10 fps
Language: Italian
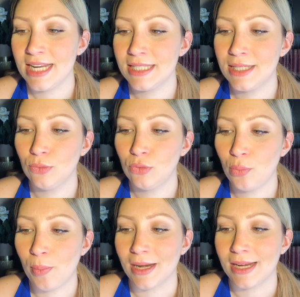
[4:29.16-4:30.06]
Innanzitutto
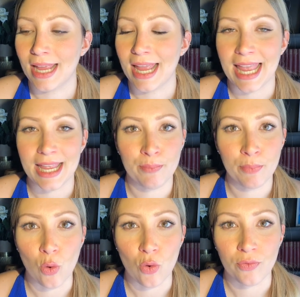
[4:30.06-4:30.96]
perché è in
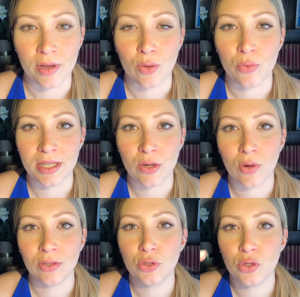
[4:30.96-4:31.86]
polvere, quindi
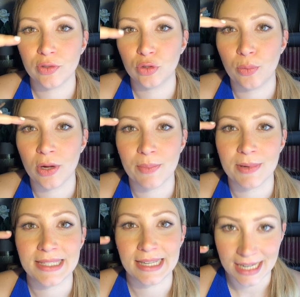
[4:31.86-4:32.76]
quando io vado poi a
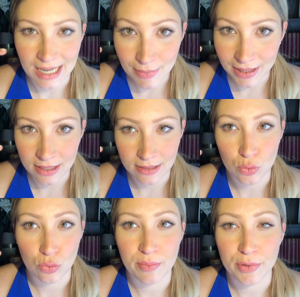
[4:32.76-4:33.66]
passare la matita
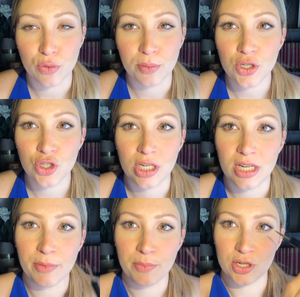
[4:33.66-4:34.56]
sulle mie sopracciglia
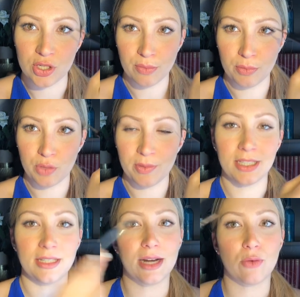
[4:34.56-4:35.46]
mi piace semplicemente
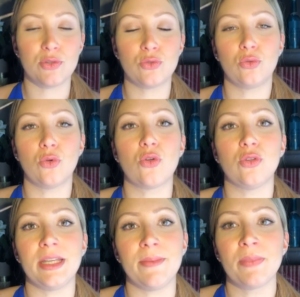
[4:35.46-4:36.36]
dare questo tocco
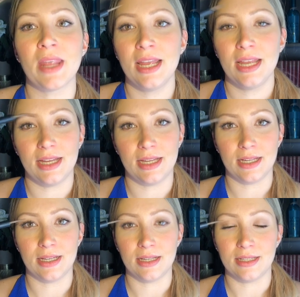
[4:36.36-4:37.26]
di,
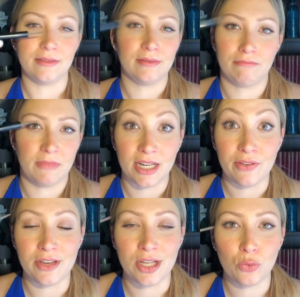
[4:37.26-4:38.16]
eh, di
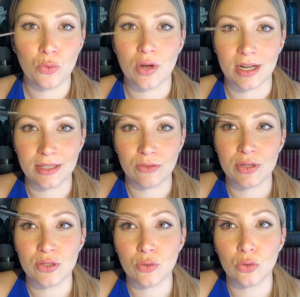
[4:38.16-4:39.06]
rifinitura,
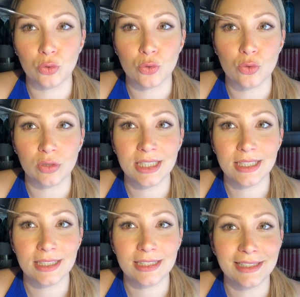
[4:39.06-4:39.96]
questo tocco tic
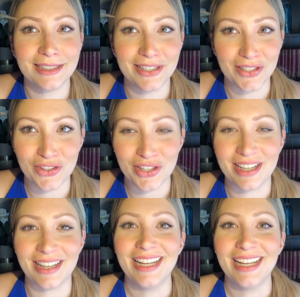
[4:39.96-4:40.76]
tic tic tic tic